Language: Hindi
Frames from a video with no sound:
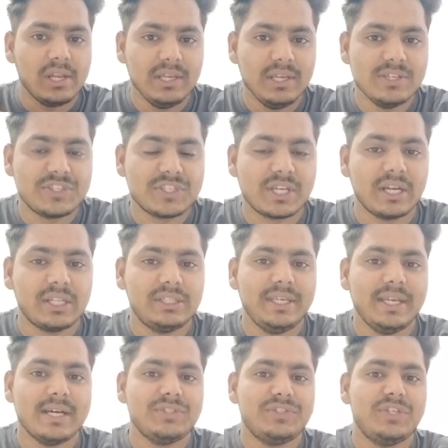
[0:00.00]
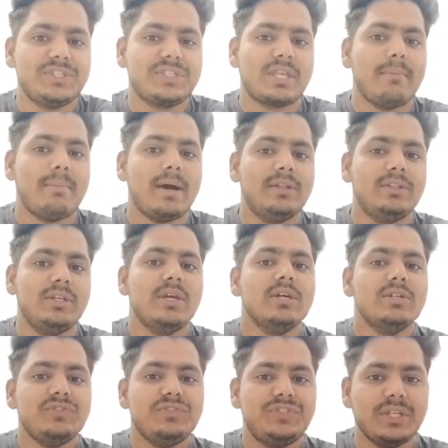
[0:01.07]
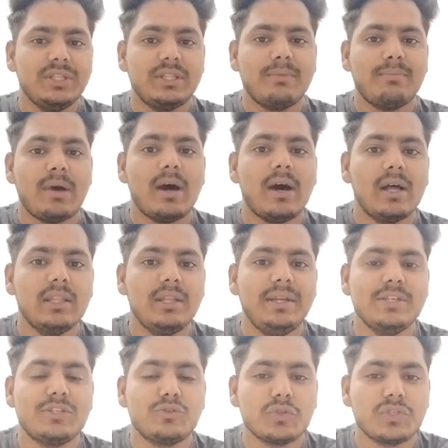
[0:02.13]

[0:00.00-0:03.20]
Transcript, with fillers: रिलीज कर दिया जिसके बाद जिंदर महल ने